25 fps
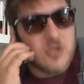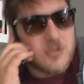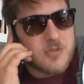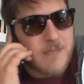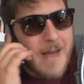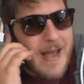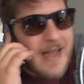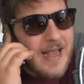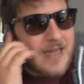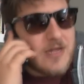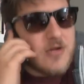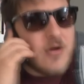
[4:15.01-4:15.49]

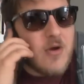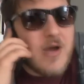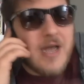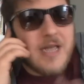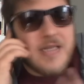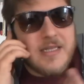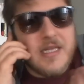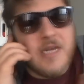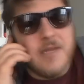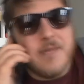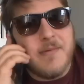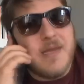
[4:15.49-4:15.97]
sbaglio, ah
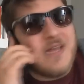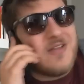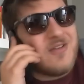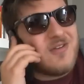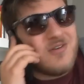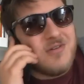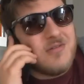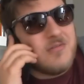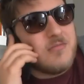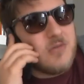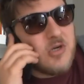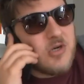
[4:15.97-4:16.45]
ti ripeto,
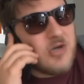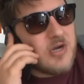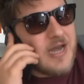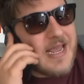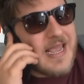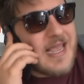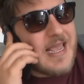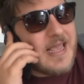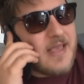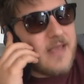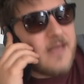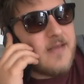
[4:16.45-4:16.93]
non, non è
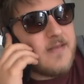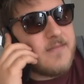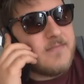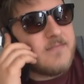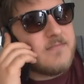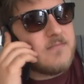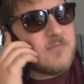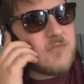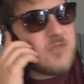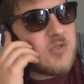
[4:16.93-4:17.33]
che...